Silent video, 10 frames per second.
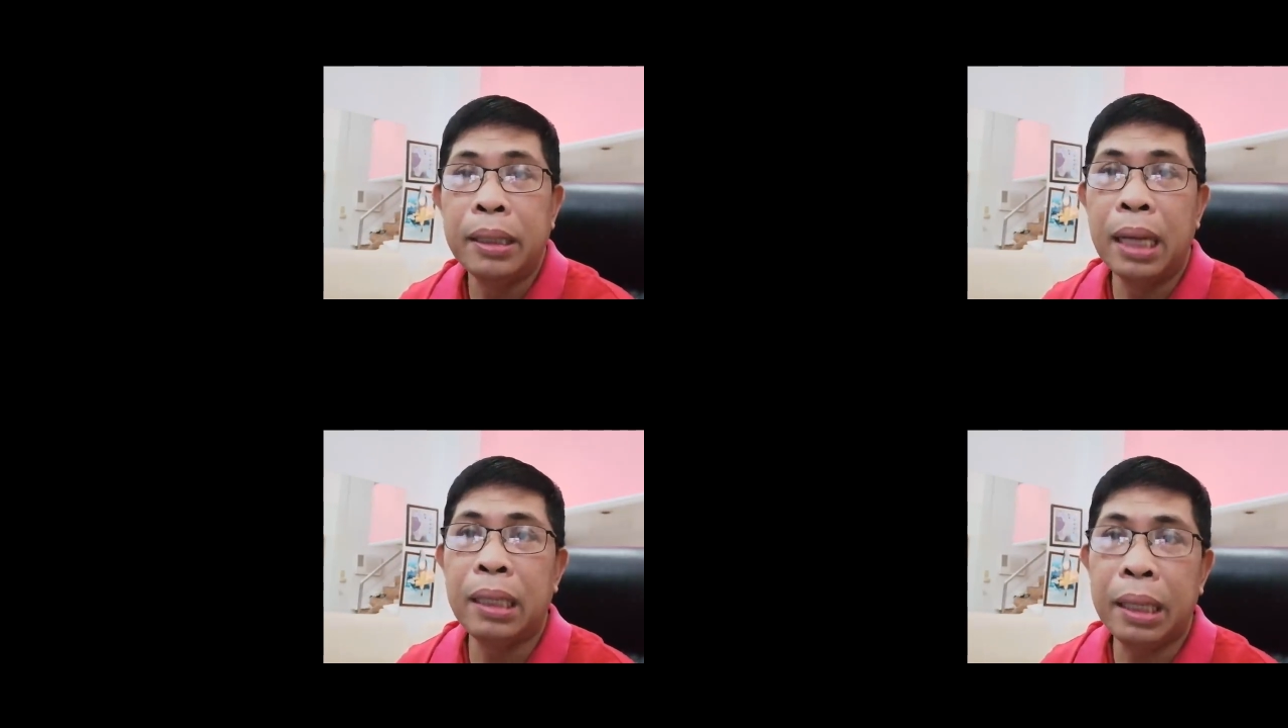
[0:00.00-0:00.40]

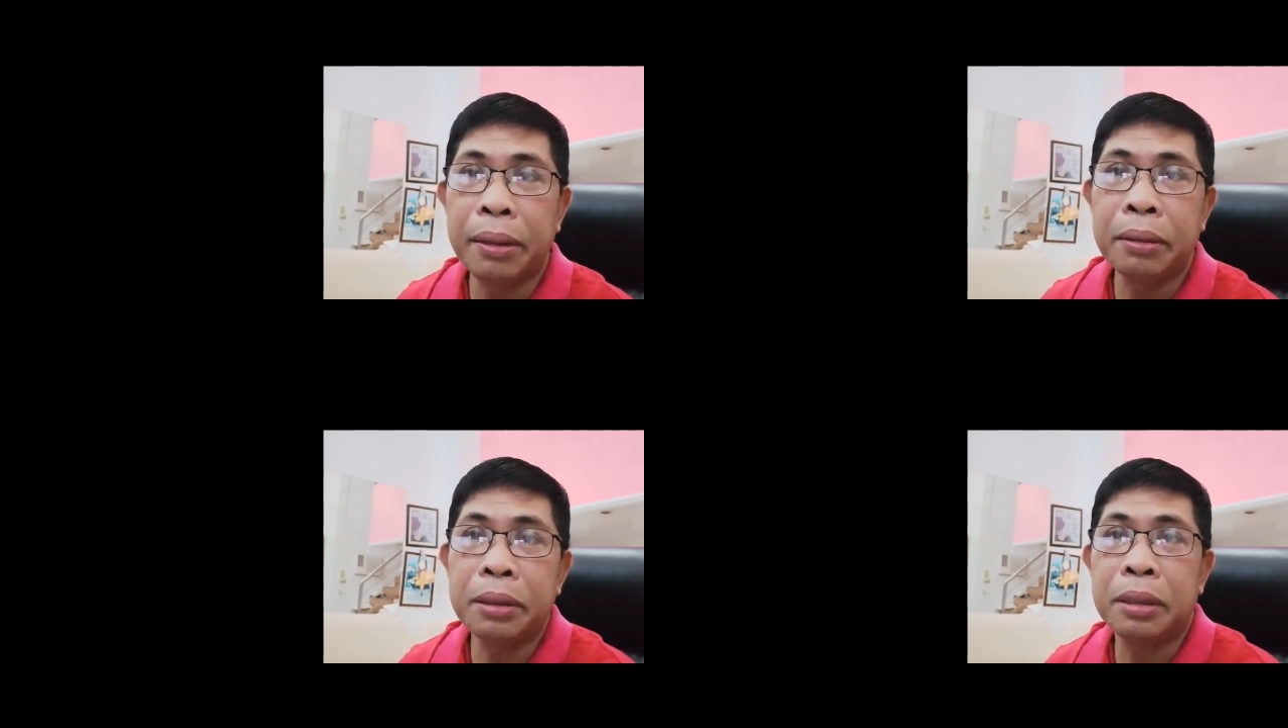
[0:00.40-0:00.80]
Dante
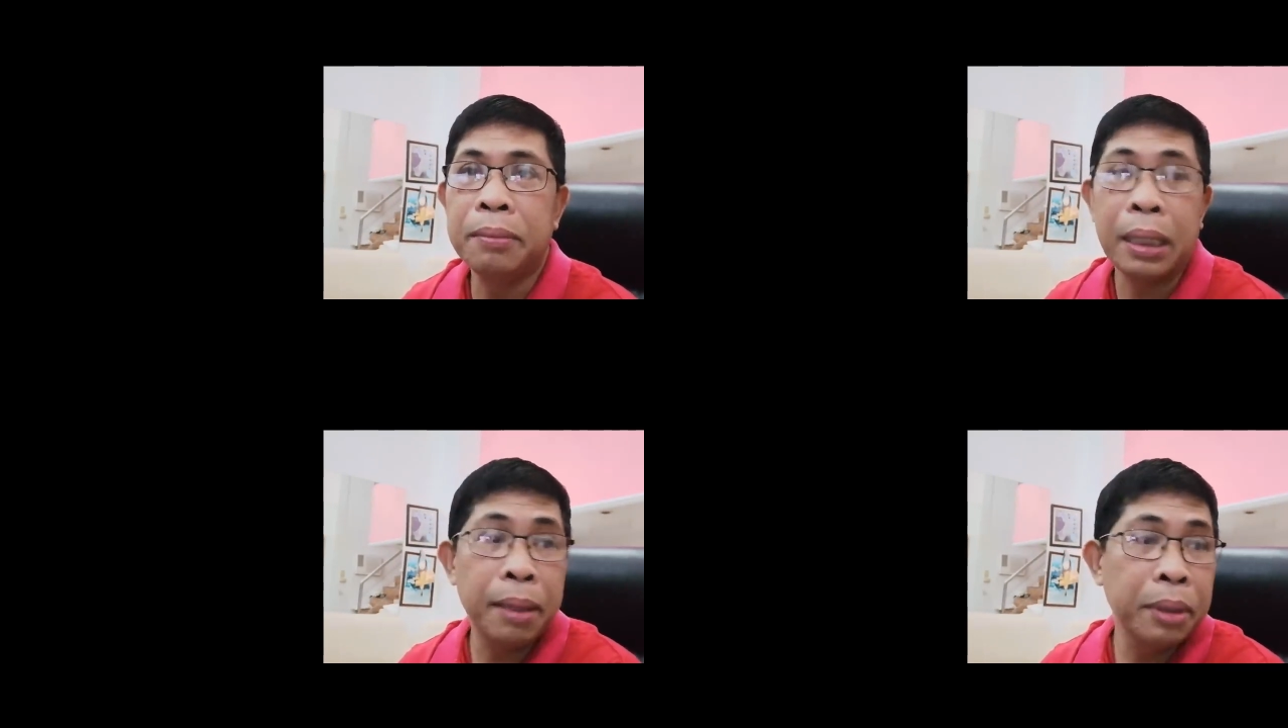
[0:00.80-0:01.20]

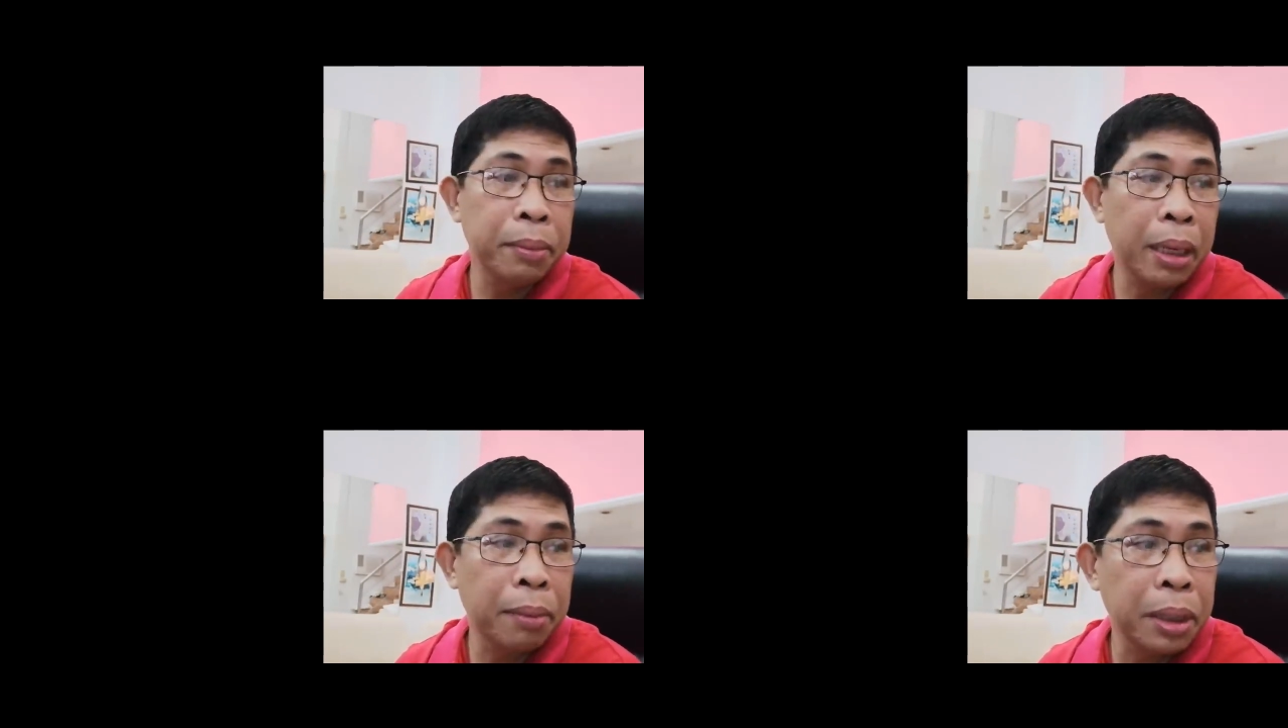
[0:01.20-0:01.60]
Talks.
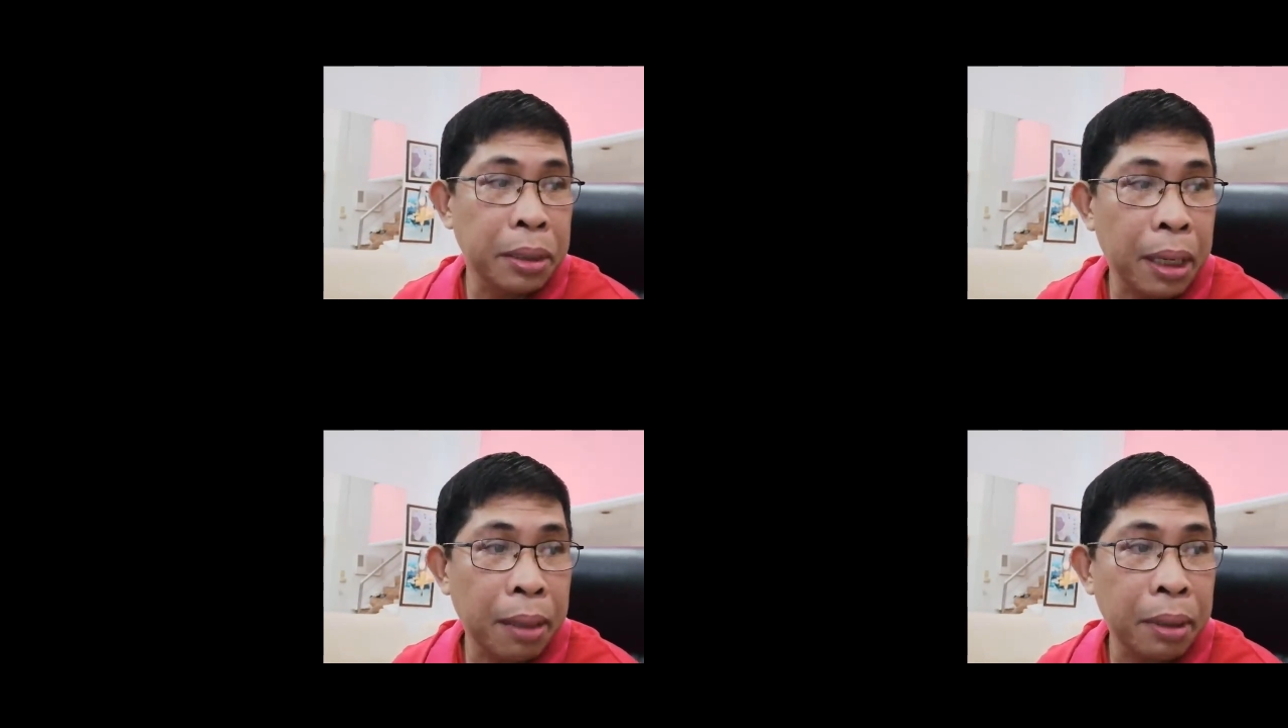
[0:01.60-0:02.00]
Maraming
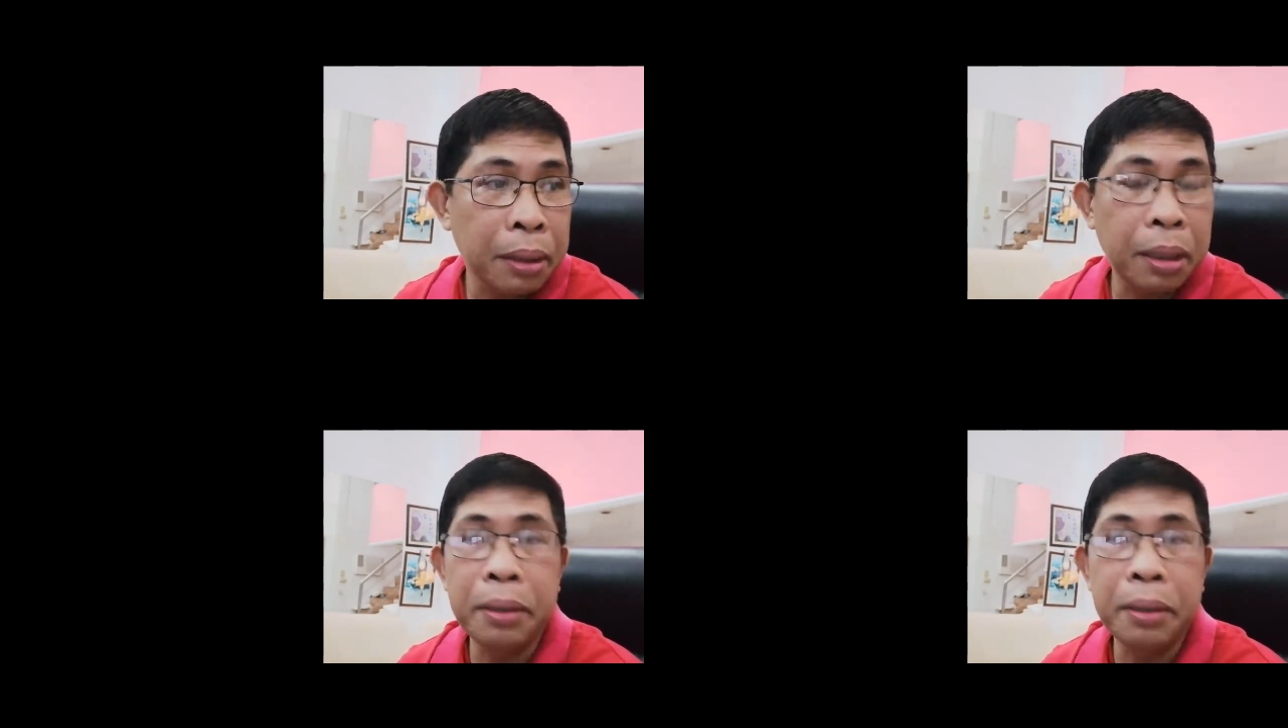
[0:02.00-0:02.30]
maraming salamat.